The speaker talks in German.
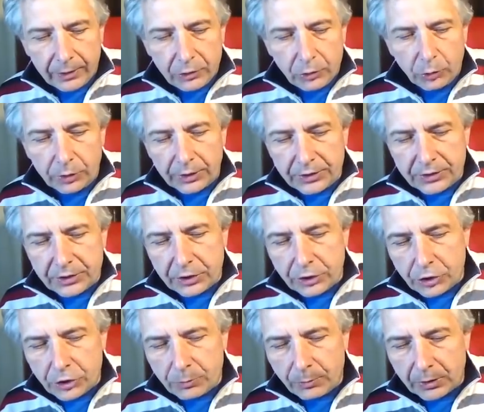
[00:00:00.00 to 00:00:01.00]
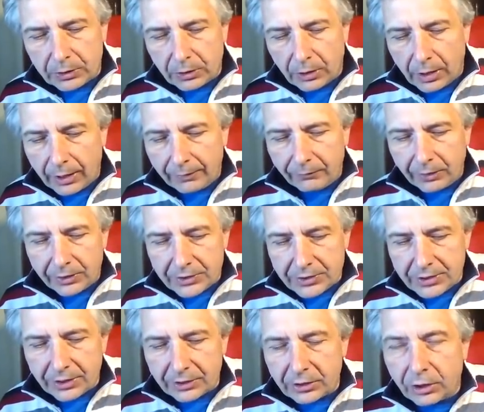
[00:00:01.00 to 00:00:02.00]
juristisch mit einer
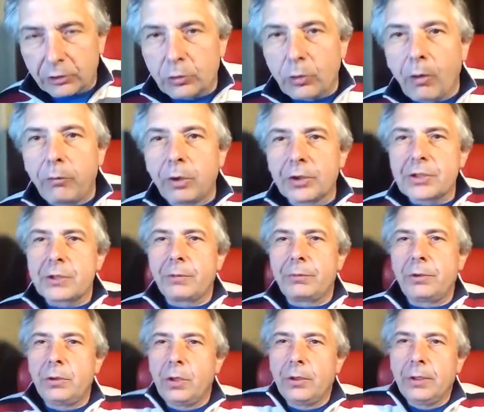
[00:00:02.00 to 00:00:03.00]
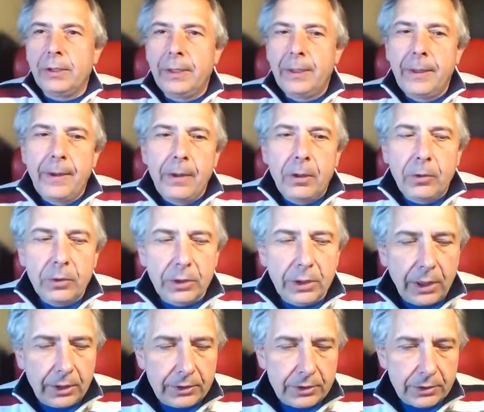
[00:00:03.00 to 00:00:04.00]
Anwaltsdiktatur fortzuführen
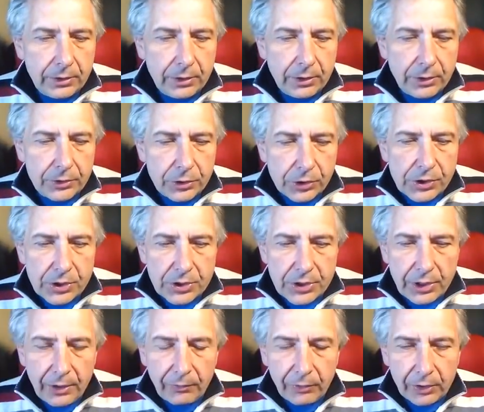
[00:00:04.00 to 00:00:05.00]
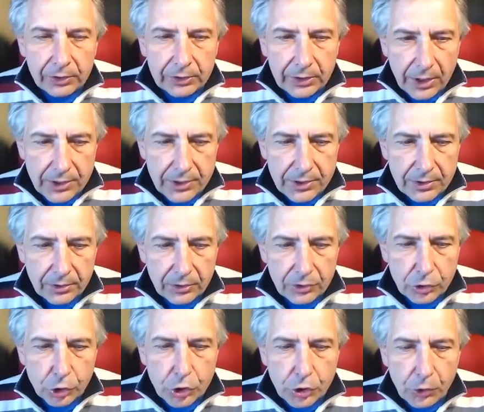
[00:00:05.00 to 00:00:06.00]
und hat äh, sukzessive das
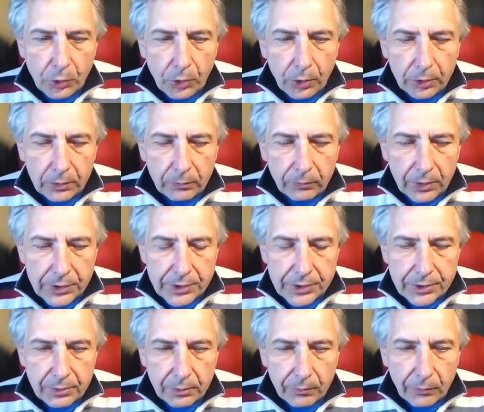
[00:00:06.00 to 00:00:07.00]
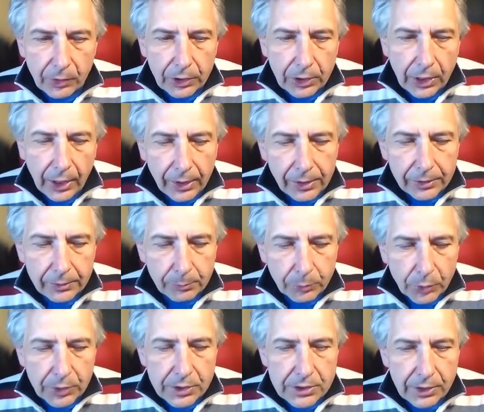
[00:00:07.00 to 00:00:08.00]
zerstört, was an der
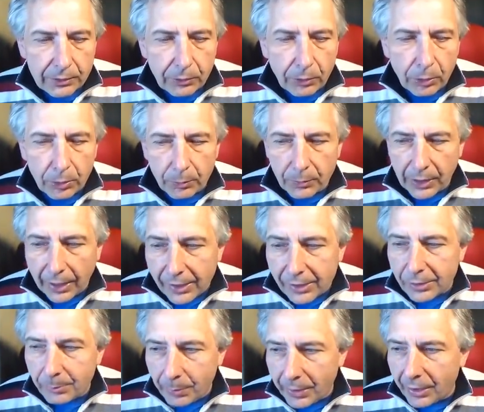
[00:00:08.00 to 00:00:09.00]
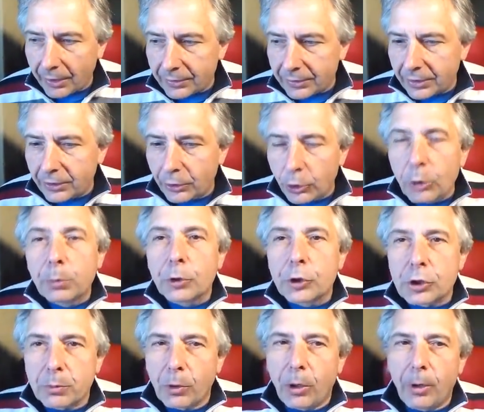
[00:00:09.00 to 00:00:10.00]
Alt-Bundesländer oder der Alt-BRD
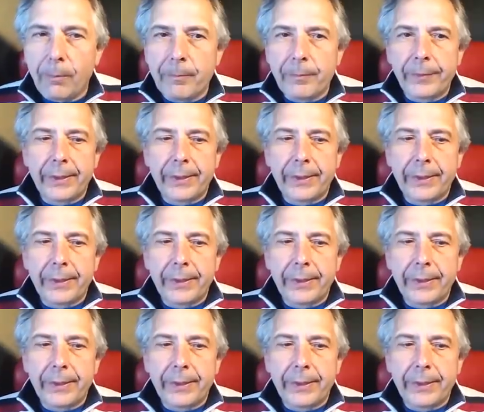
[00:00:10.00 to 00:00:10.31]
übrig war.